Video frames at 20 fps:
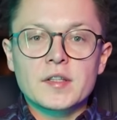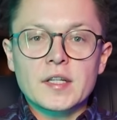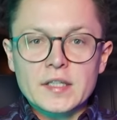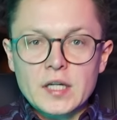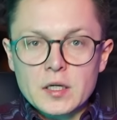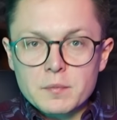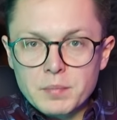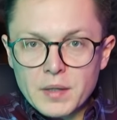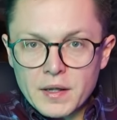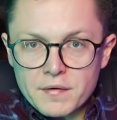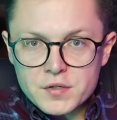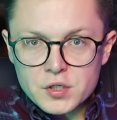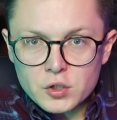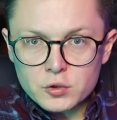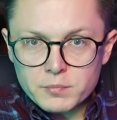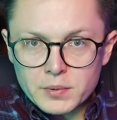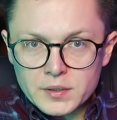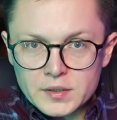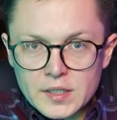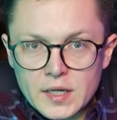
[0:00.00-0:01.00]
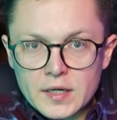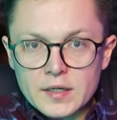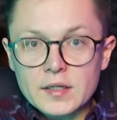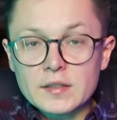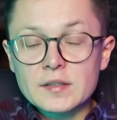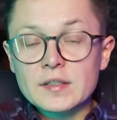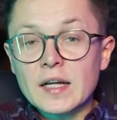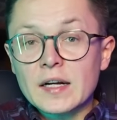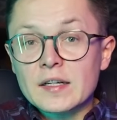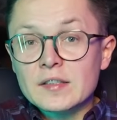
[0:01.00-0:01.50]
tak jak pierwsza od Bednarka,
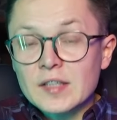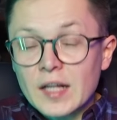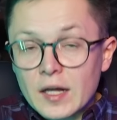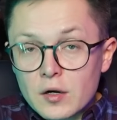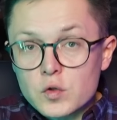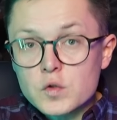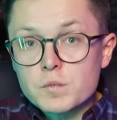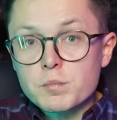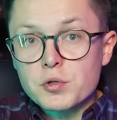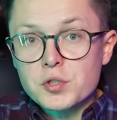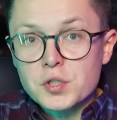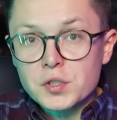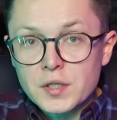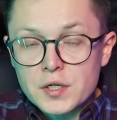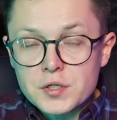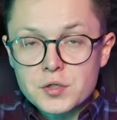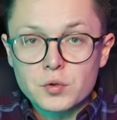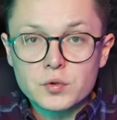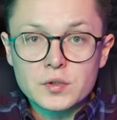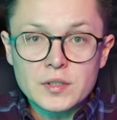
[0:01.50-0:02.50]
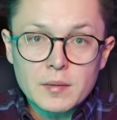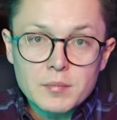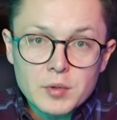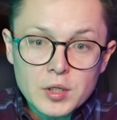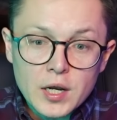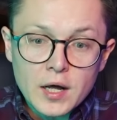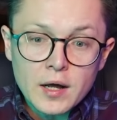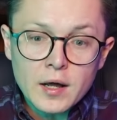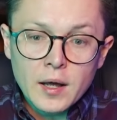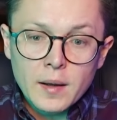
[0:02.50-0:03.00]
tak ta rozpoczyna się od
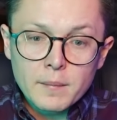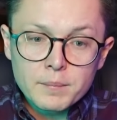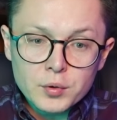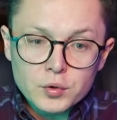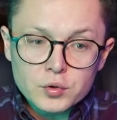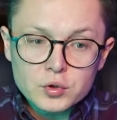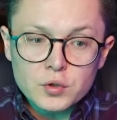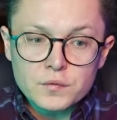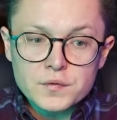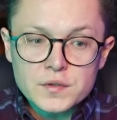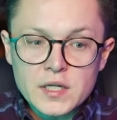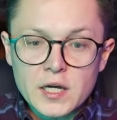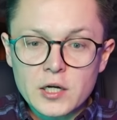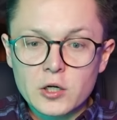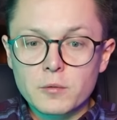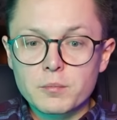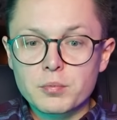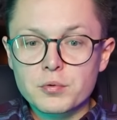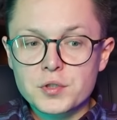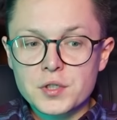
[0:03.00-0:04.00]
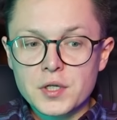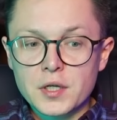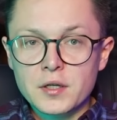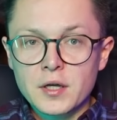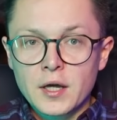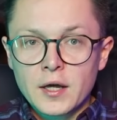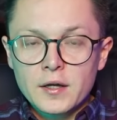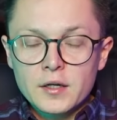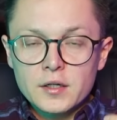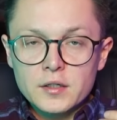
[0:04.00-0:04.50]
Kamila Piątkowskiego. Później
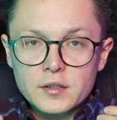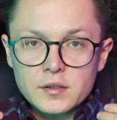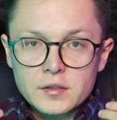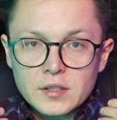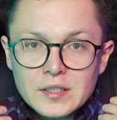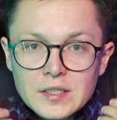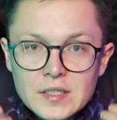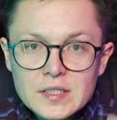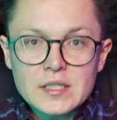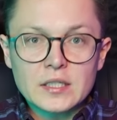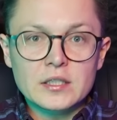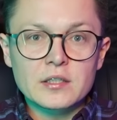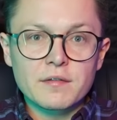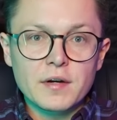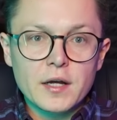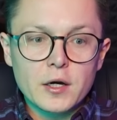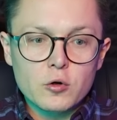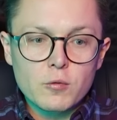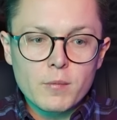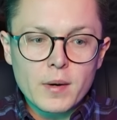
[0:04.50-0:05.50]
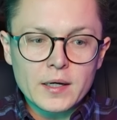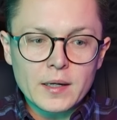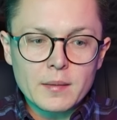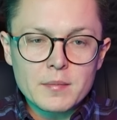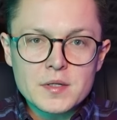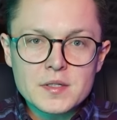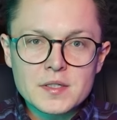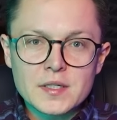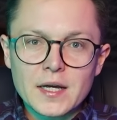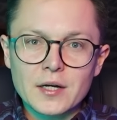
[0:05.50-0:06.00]
e, inicjatywa Jakuba
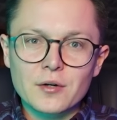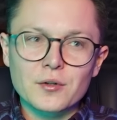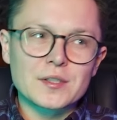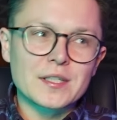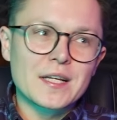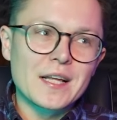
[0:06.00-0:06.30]
Kamińskiego,